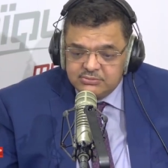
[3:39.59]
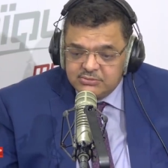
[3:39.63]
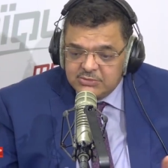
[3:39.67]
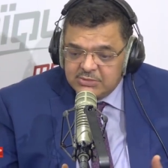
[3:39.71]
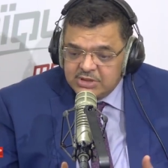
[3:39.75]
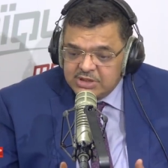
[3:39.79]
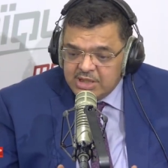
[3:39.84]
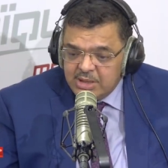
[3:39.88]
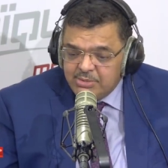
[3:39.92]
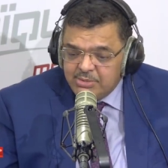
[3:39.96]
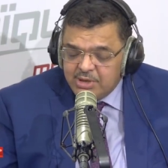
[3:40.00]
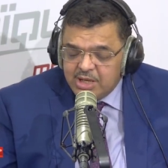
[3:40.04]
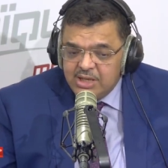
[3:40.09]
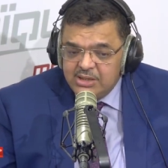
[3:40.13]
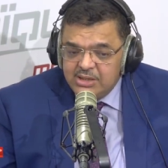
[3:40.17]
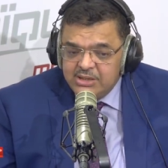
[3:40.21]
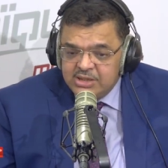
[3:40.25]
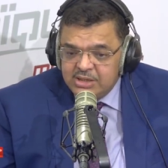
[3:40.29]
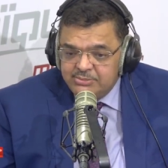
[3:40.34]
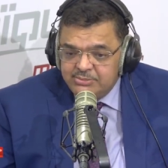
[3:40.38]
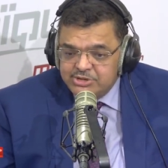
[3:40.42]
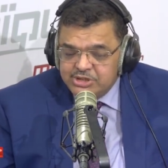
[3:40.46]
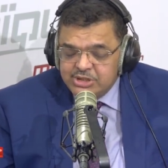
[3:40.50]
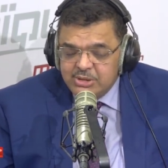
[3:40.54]
تبقى
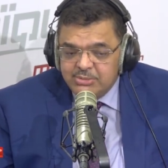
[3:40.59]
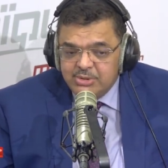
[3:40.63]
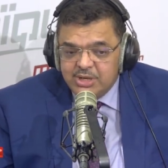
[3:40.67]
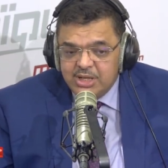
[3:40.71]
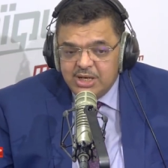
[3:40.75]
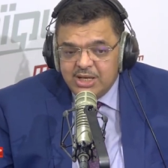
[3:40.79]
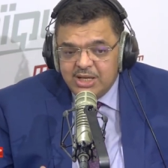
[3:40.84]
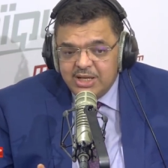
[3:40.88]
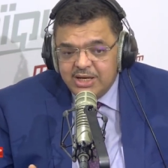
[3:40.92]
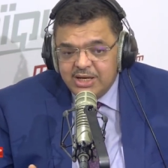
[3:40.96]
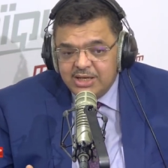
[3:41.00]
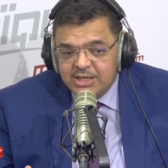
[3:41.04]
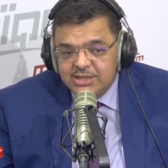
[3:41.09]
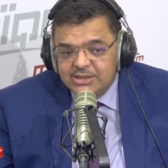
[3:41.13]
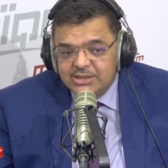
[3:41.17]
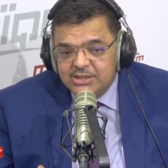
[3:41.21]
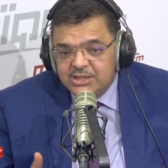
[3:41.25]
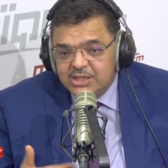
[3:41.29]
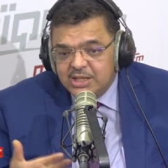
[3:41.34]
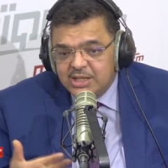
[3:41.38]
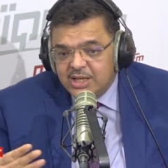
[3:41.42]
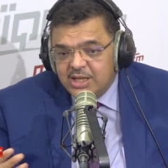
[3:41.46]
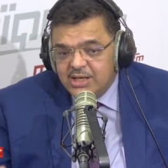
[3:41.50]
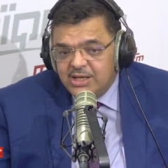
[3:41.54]
اذا باش تبقى الحركه
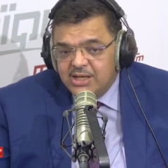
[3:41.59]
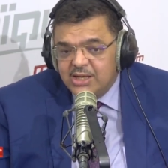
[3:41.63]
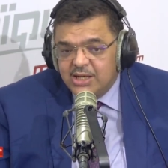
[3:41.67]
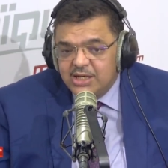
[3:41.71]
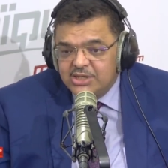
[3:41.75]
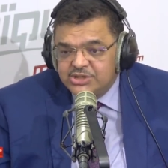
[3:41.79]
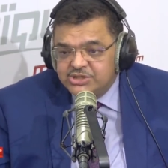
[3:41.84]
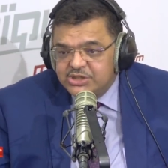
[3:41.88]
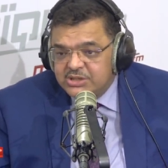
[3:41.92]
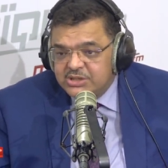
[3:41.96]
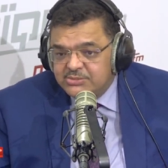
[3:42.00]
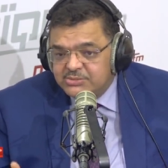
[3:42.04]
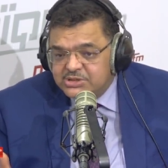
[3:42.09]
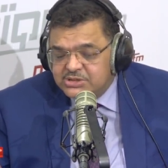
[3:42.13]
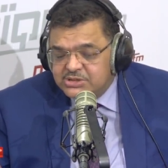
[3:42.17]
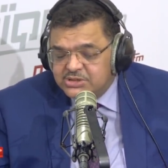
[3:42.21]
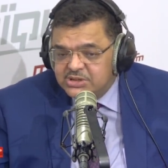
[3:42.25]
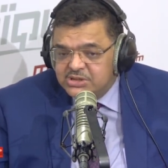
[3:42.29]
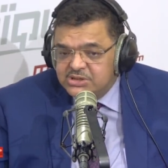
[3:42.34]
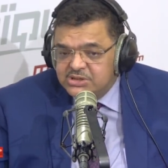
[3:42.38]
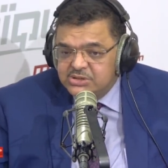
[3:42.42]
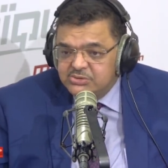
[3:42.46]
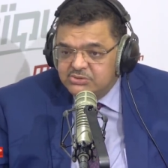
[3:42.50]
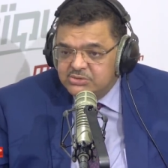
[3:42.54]
تتخلى عن الجانب
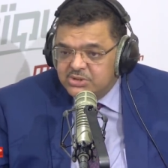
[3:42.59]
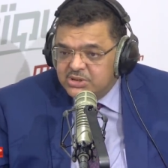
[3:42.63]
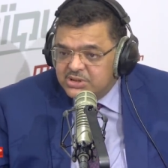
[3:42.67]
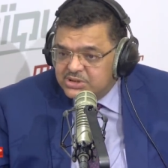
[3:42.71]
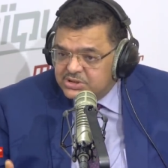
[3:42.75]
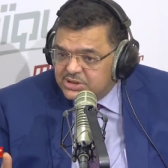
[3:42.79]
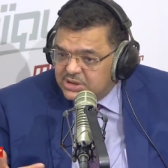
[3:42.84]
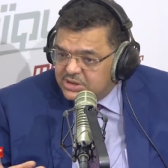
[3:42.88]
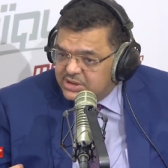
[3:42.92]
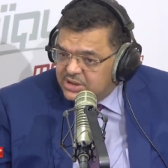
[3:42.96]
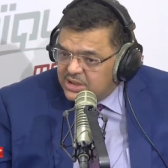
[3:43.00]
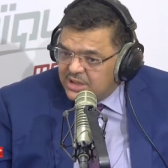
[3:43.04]
السياسي وترجع